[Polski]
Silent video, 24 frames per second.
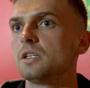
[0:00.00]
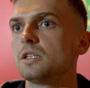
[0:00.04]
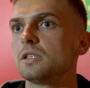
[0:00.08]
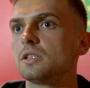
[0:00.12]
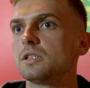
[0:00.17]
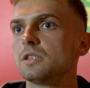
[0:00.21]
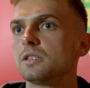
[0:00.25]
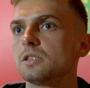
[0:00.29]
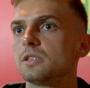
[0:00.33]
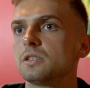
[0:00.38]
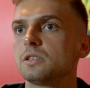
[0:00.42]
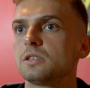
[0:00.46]

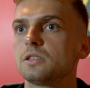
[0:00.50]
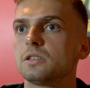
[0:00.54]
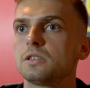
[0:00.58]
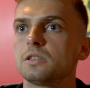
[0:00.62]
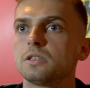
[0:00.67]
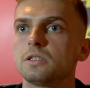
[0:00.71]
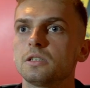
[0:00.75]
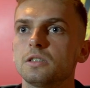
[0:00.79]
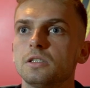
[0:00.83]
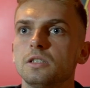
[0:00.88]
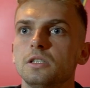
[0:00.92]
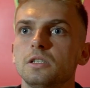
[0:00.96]

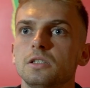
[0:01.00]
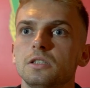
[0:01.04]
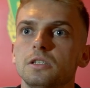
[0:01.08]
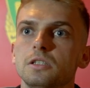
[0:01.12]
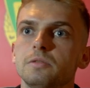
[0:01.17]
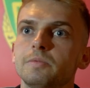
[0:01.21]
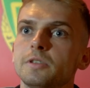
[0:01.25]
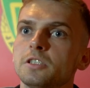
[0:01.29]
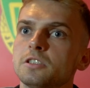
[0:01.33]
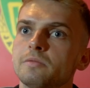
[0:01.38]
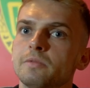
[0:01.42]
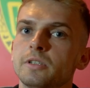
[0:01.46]
e, i, i
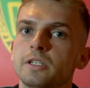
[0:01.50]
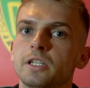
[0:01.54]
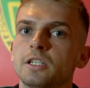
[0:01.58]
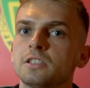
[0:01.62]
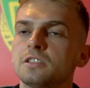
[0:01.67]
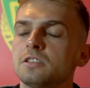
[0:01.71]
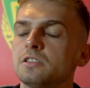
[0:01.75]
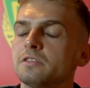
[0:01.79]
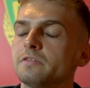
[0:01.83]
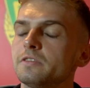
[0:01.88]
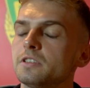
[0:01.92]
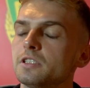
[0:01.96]
będziemy
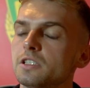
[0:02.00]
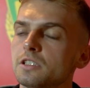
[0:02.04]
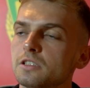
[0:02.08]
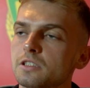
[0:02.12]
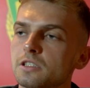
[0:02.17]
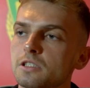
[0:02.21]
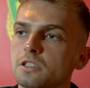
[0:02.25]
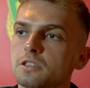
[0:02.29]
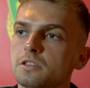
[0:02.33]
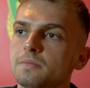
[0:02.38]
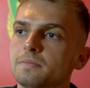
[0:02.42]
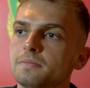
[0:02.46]
razem zwyciężać.
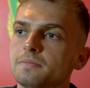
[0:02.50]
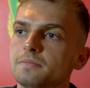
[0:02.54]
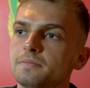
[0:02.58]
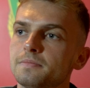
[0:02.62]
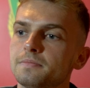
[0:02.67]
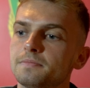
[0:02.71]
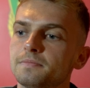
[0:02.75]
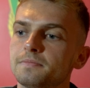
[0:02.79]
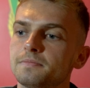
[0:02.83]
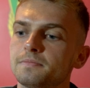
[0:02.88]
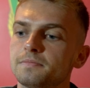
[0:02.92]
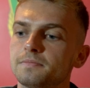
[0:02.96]

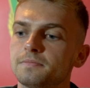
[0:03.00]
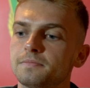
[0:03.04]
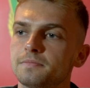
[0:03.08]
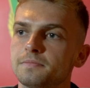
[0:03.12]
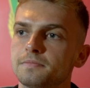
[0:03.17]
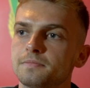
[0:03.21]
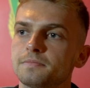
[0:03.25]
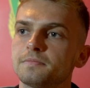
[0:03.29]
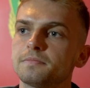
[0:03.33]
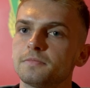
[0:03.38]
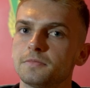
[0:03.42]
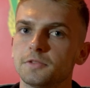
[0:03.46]
Bardzo Ci
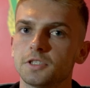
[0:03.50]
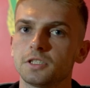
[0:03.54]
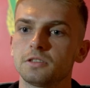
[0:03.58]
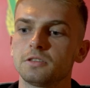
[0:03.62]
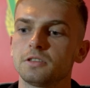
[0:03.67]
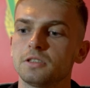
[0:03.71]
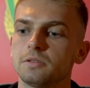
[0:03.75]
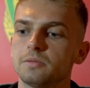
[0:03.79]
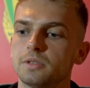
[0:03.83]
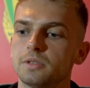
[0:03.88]
dziękuję. Dziękuję